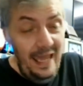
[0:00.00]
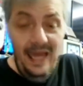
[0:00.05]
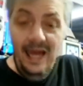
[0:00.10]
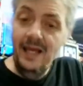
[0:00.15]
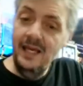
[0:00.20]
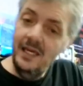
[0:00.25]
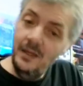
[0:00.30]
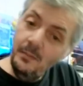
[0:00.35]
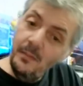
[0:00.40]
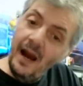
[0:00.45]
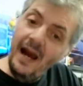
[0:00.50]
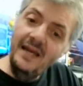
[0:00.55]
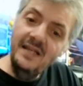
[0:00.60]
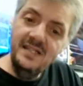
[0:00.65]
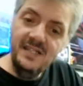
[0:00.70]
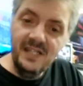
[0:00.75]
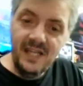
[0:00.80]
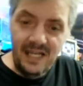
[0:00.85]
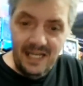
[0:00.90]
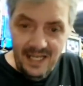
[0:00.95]
é a que
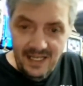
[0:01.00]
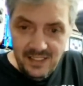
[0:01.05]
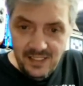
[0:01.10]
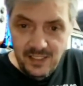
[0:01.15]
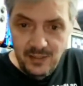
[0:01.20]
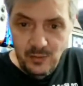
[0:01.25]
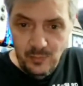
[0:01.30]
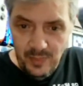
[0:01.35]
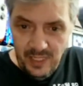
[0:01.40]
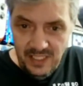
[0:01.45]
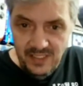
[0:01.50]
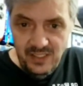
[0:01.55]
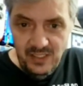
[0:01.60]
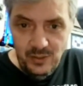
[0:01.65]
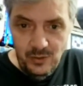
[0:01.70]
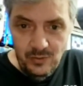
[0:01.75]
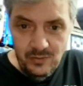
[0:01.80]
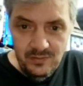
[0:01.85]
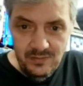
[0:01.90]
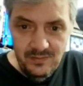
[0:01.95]
mais cresce no
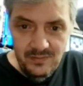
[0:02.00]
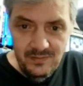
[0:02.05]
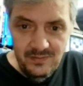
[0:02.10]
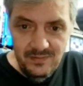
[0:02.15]
Brasil.